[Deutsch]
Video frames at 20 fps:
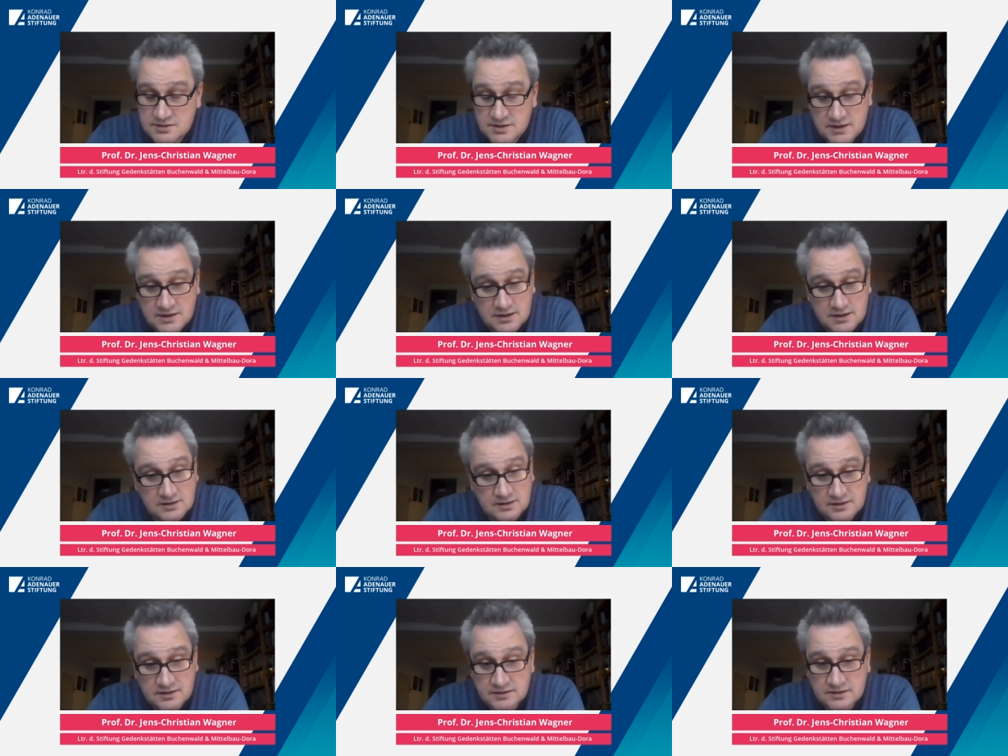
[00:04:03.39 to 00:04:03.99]

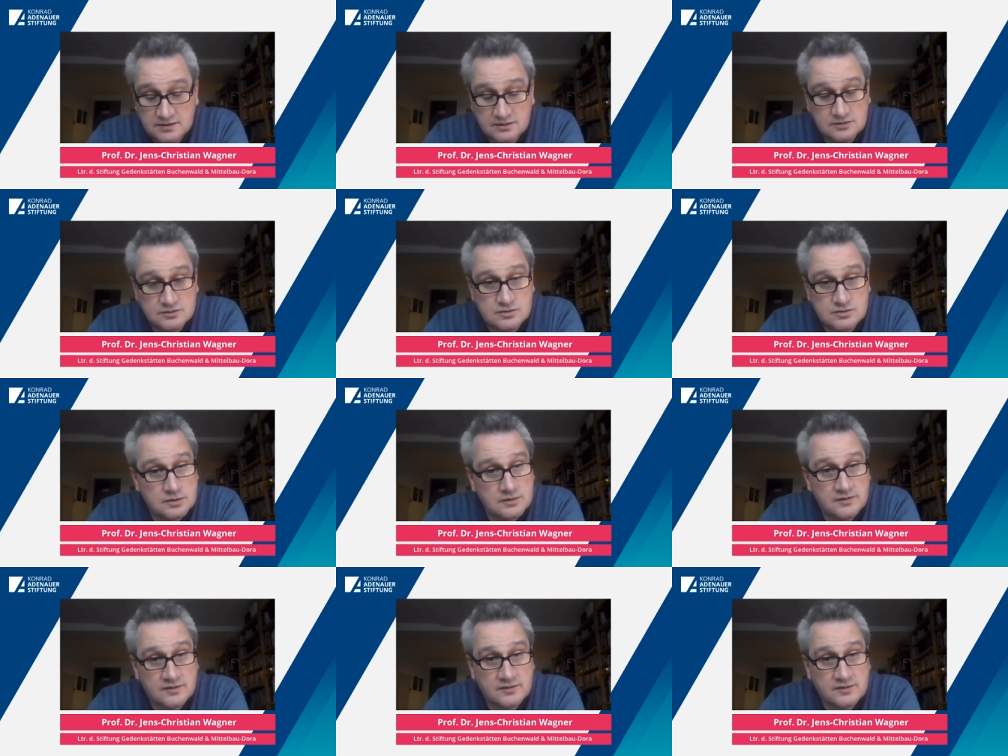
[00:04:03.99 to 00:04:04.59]
täglich
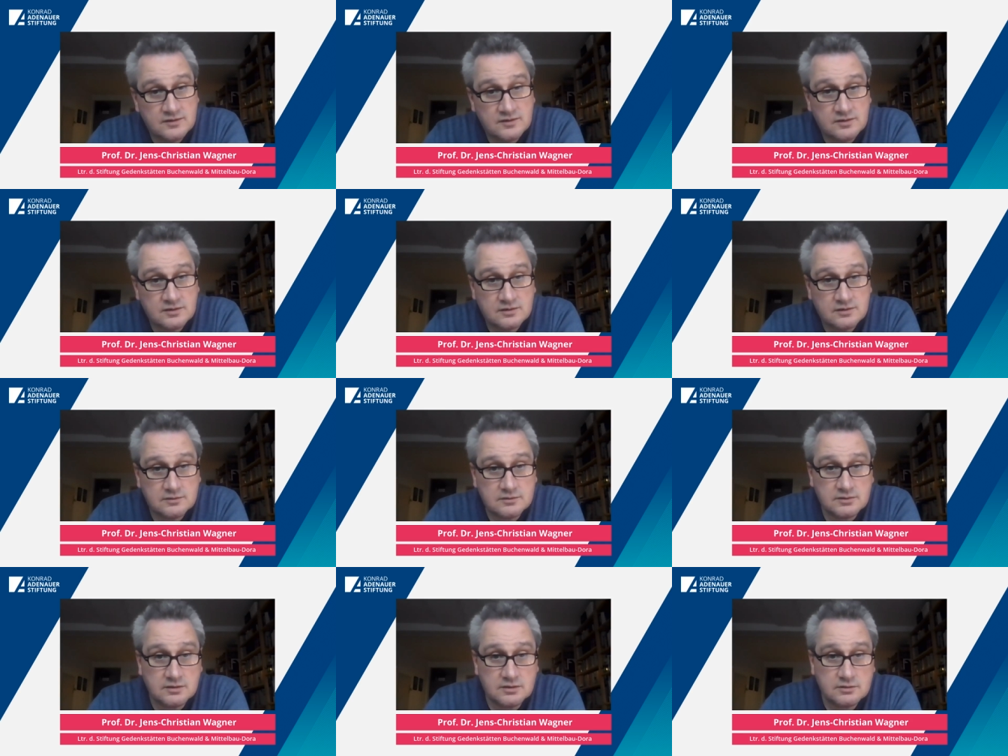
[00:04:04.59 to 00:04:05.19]

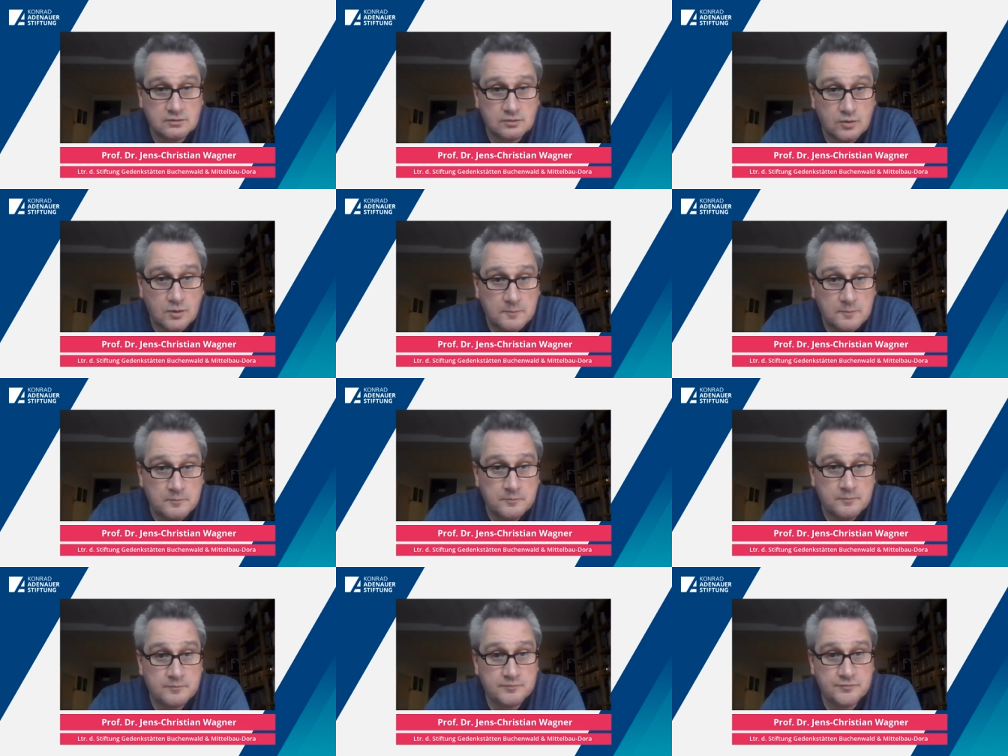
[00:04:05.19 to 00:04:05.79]
Dutzende äh,
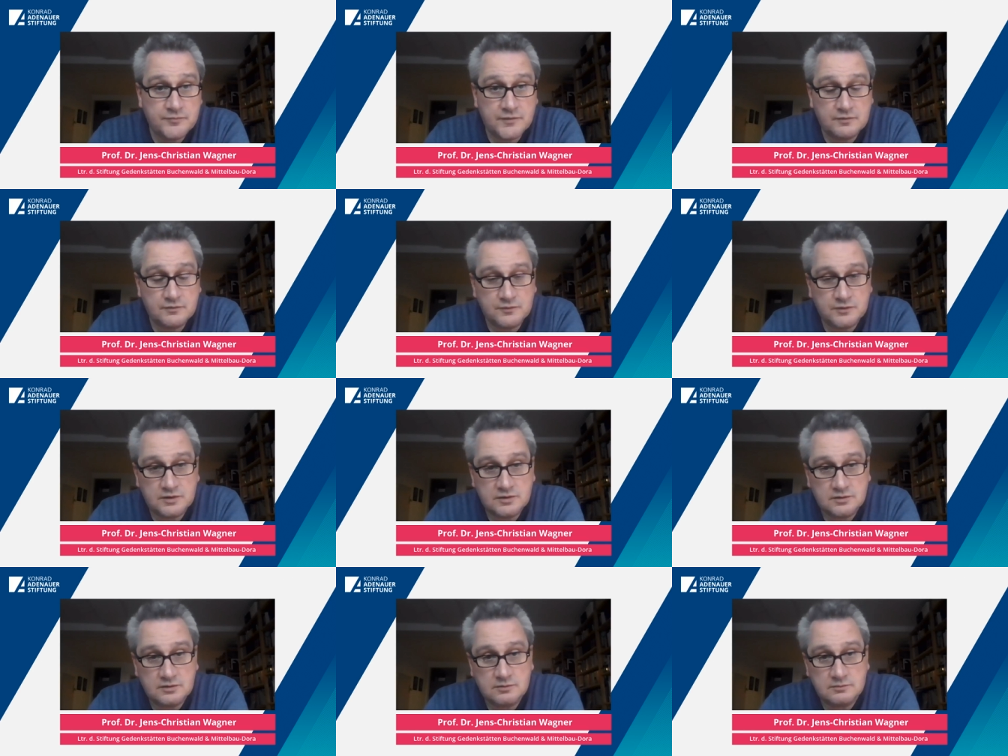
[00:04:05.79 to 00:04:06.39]
Gruppen
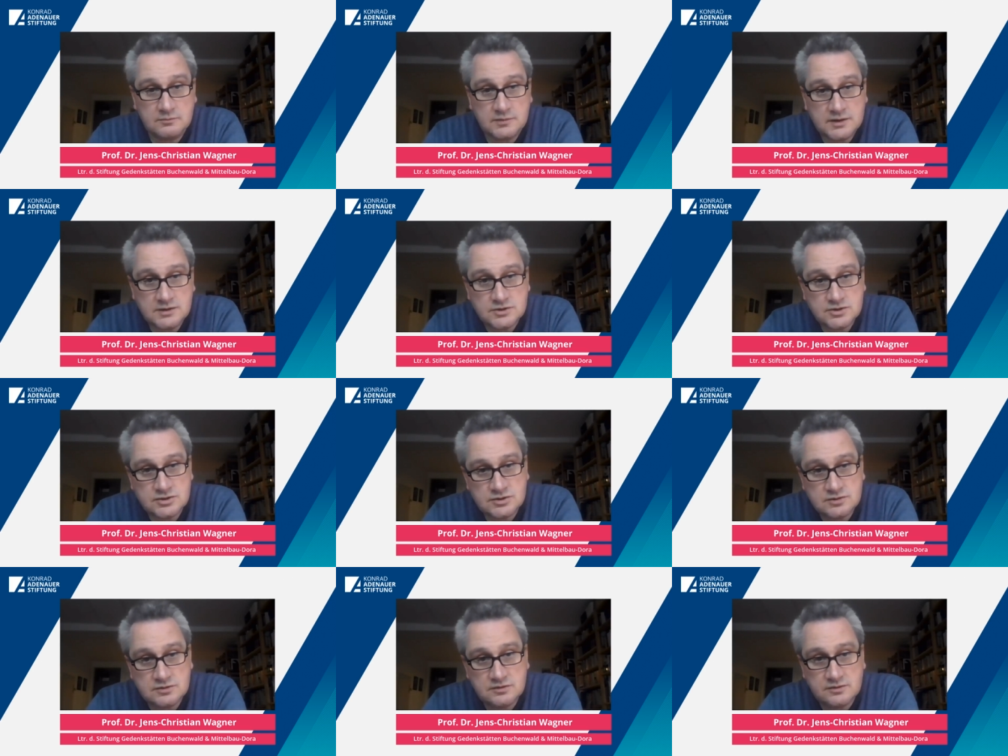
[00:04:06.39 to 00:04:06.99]
von
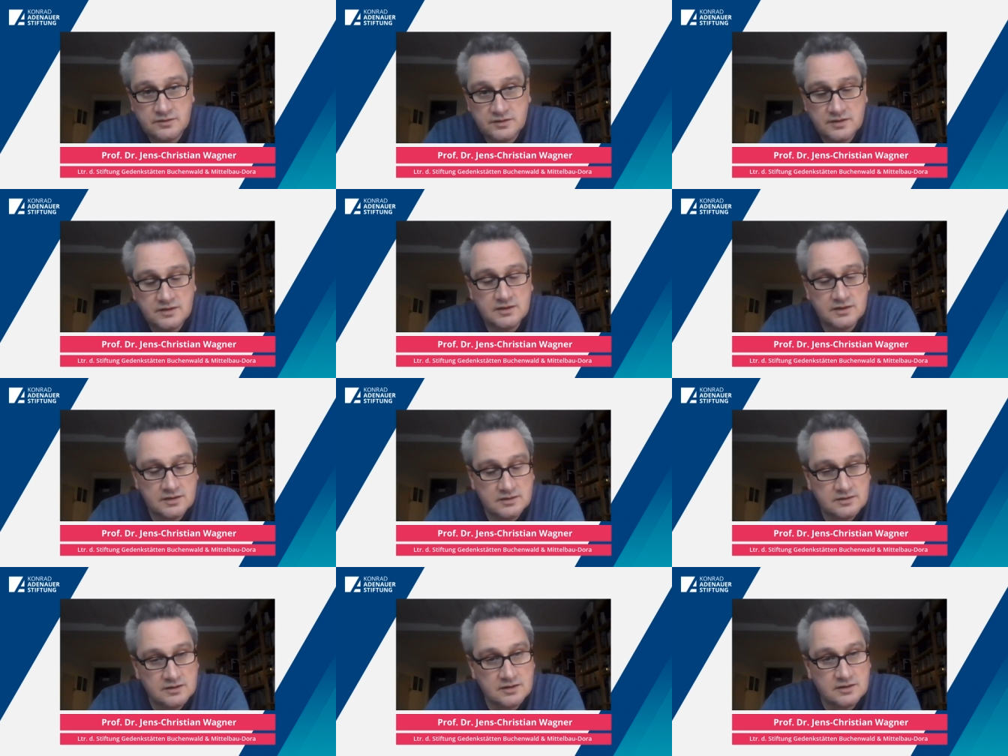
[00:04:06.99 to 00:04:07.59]
Menschen,
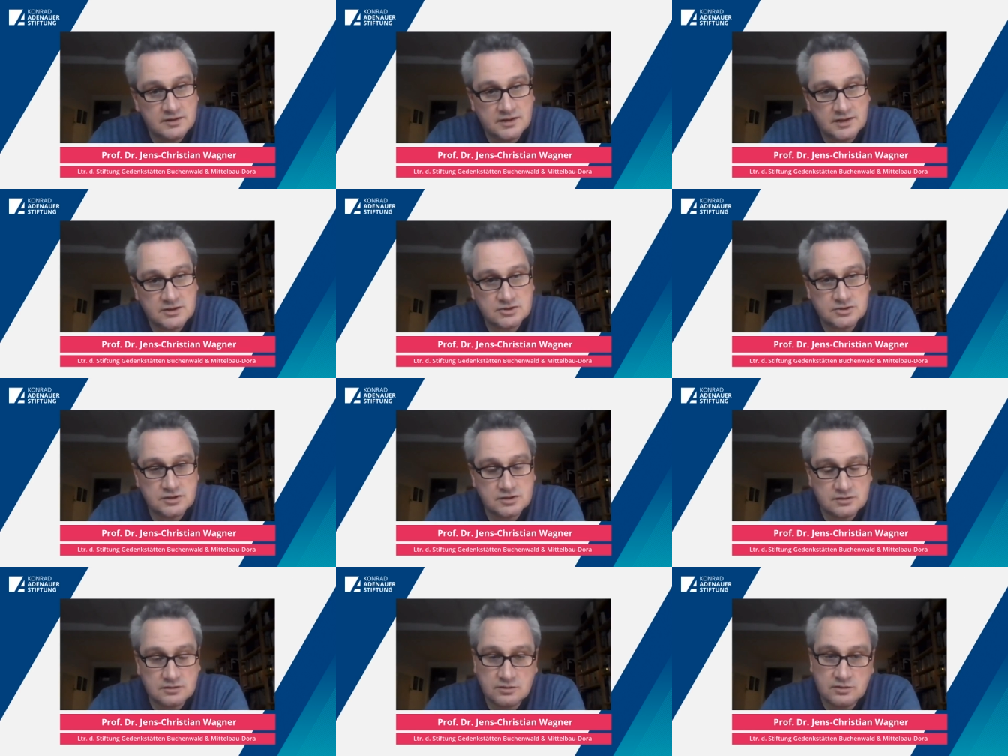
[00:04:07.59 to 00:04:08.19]
die in die
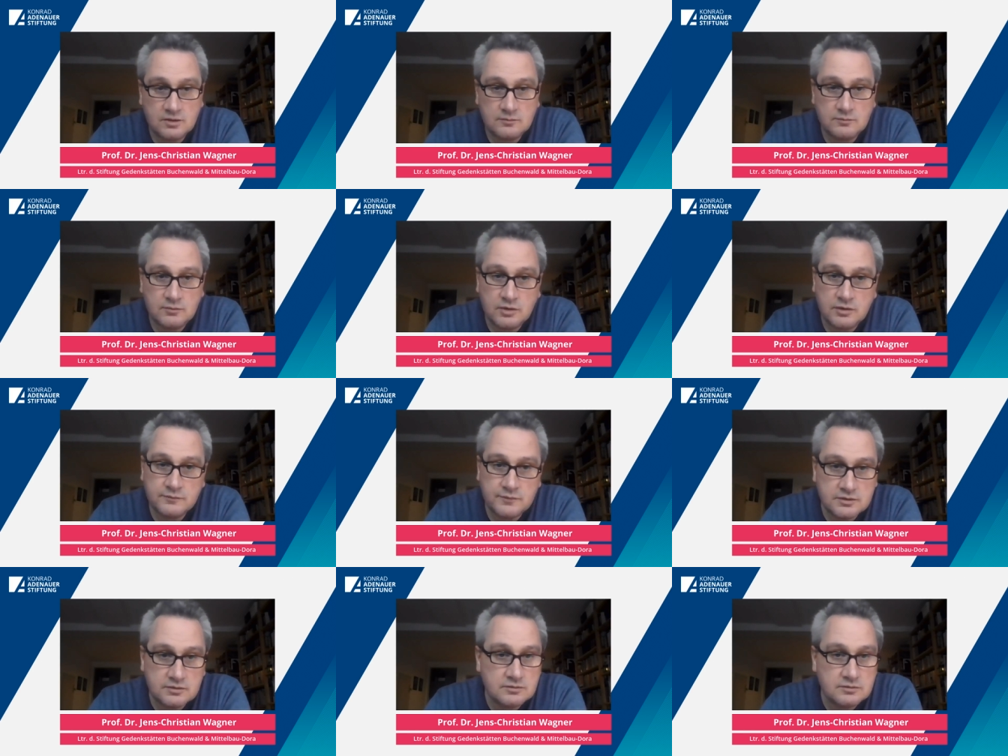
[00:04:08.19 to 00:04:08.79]
Gedenkstätten kommen,
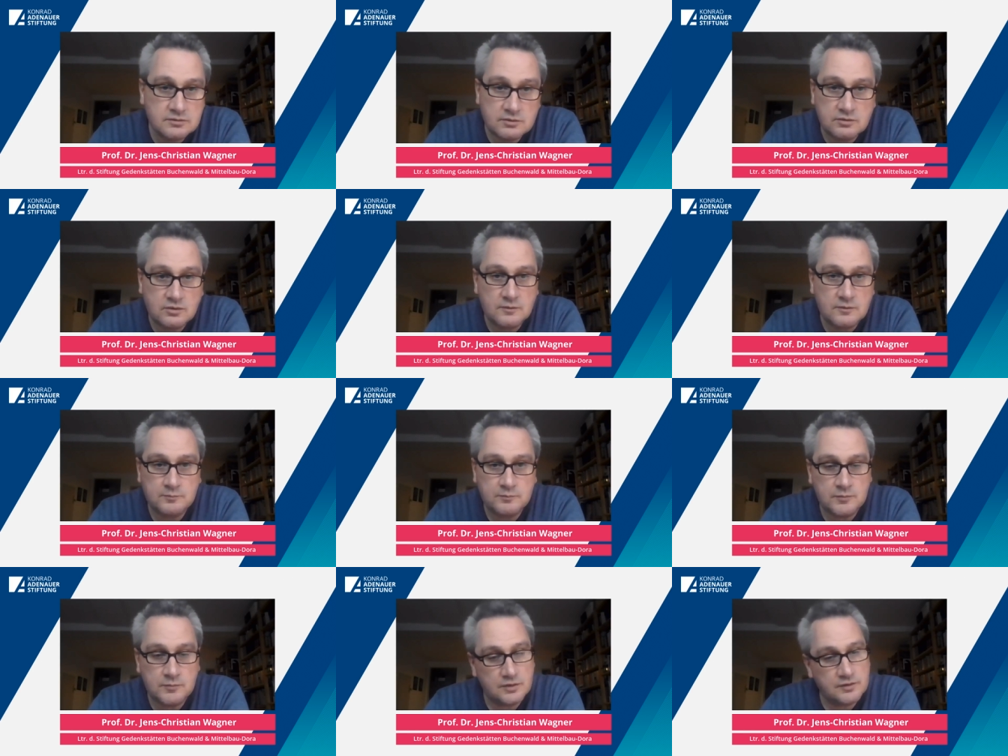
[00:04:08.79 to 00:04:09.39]
häufig junge
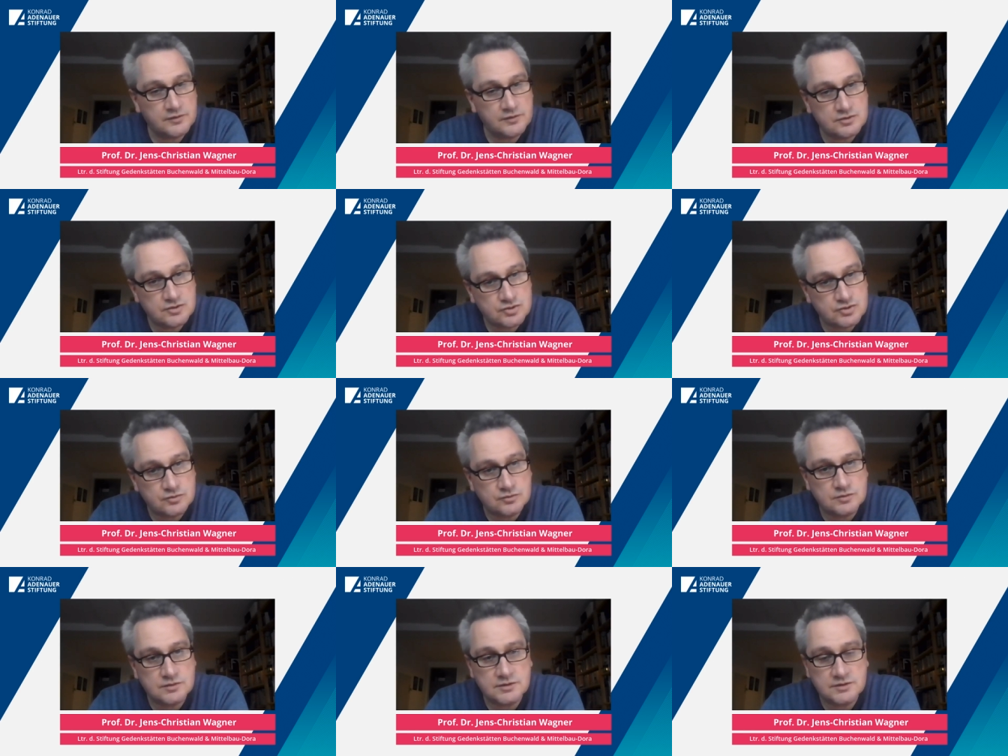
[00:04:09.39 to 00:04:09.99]
Gruppen aus den
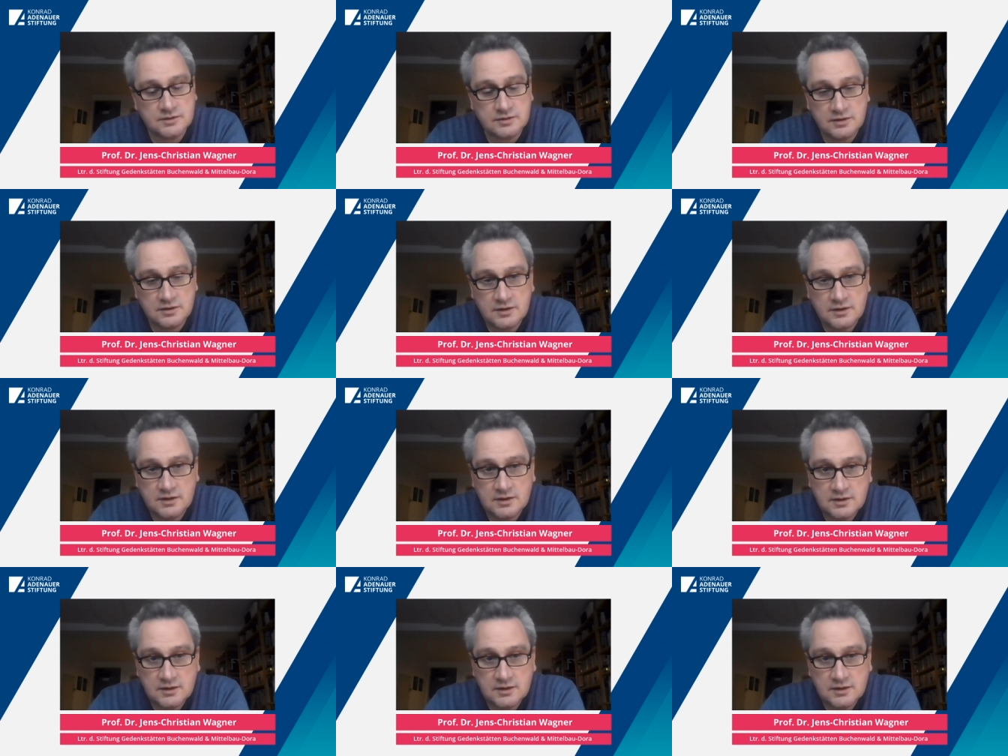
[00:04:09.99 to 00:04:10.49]
Schulen,